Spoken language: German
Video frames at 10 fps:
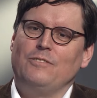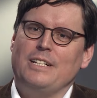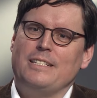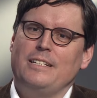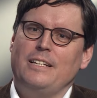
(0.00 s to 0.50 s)

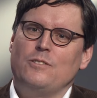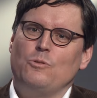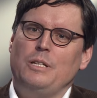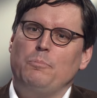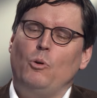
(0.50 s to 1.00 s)
Was sind denn so
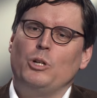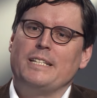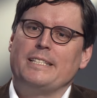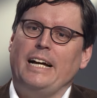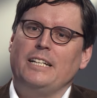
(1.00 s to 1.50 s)
die
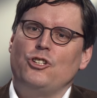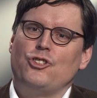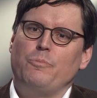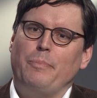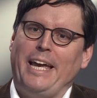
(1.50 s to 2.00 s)

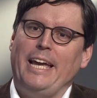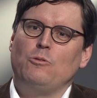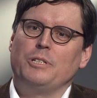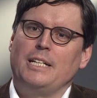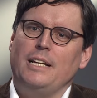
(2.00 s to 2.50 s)
protestantischen
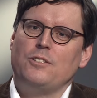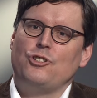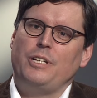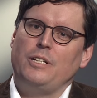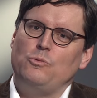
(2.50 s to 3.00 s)
Prägungen
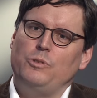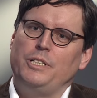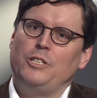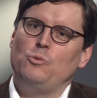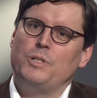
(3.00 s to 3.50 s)
klassischer Natur
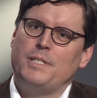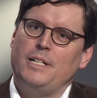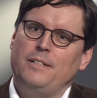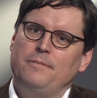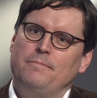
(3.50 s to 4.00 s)
in den USA?